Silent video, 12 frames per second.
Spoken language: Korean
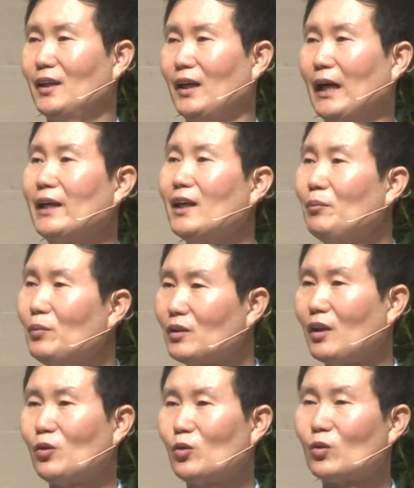아이 한 명
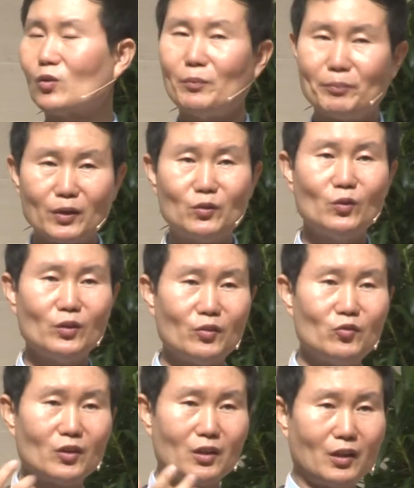데리고 온 것과 베드로
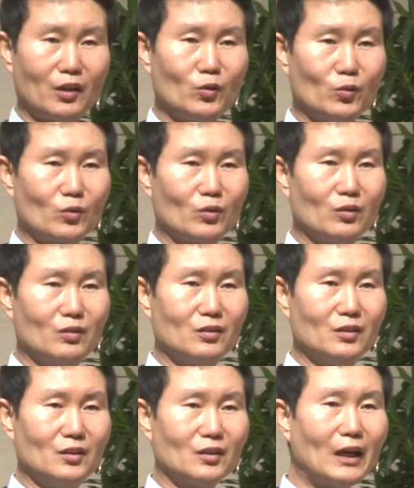예수님께 데려온 거.
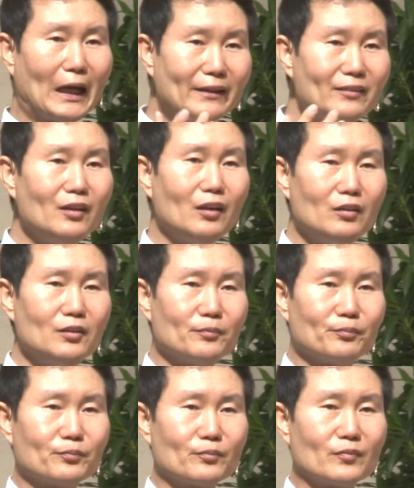그러니까
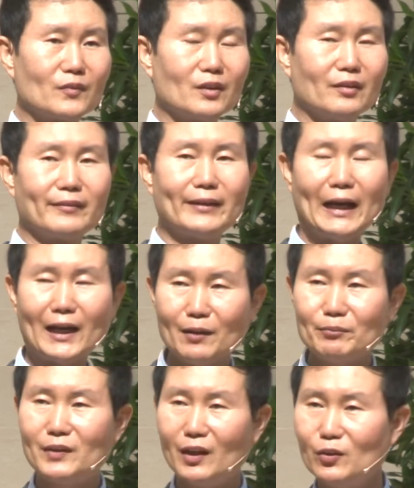안드레는
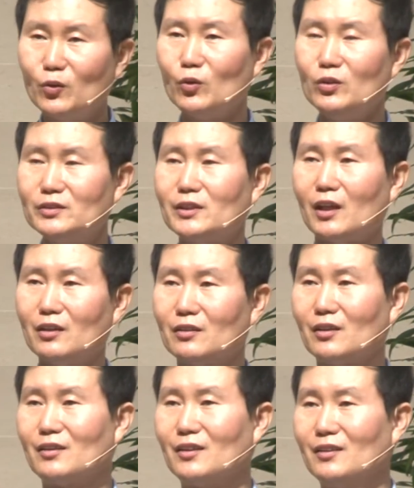사람 데리고 오는 은사가 있는
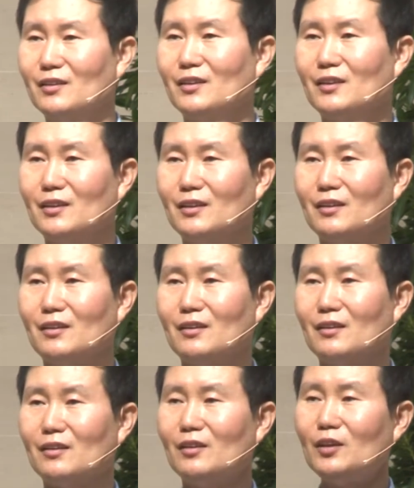것 같아요.
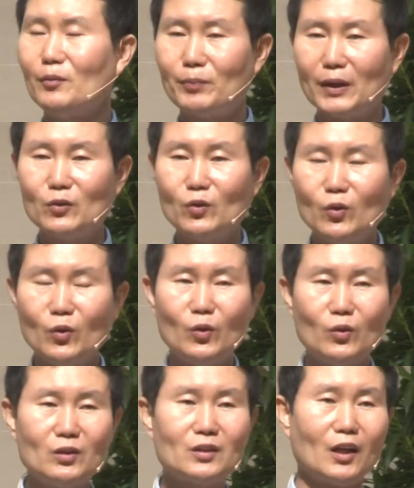그런데
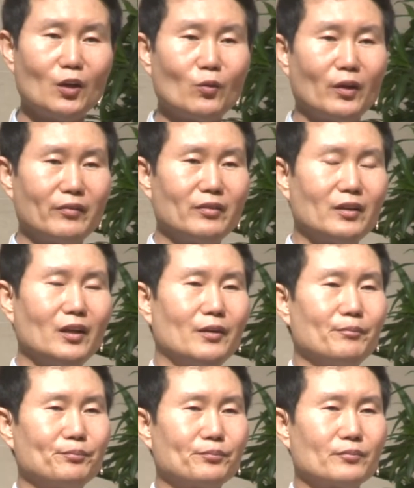베드로를 데리고 왔을
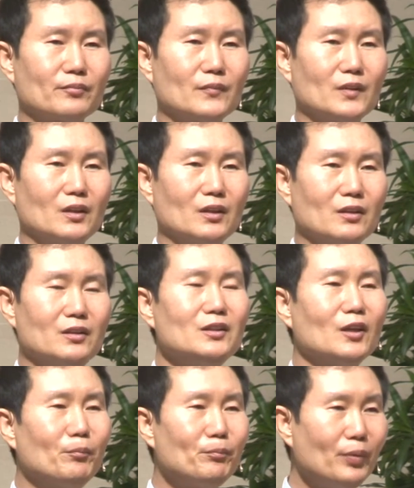때 그
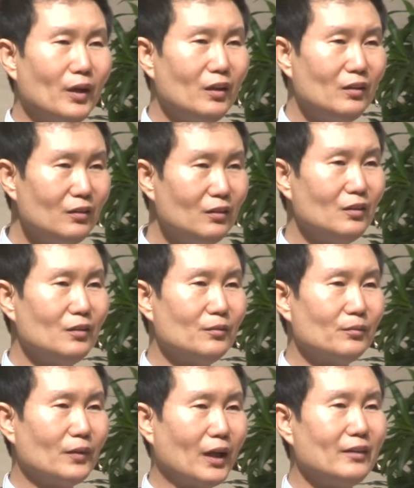옆에
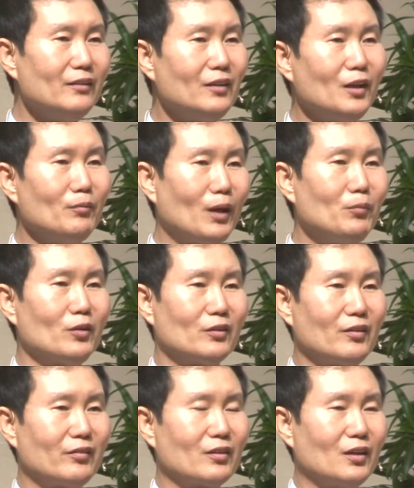있는 안드레의 마음은
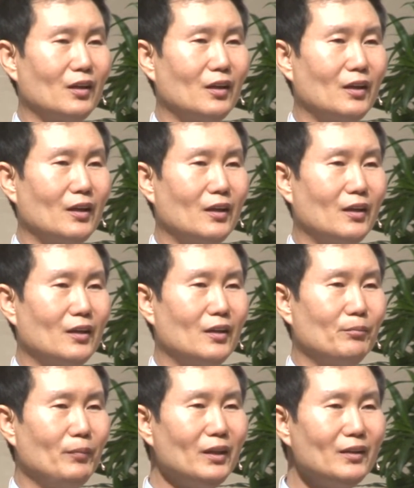어땠을까?
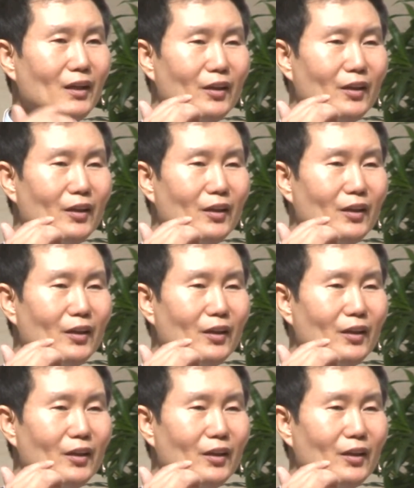맨날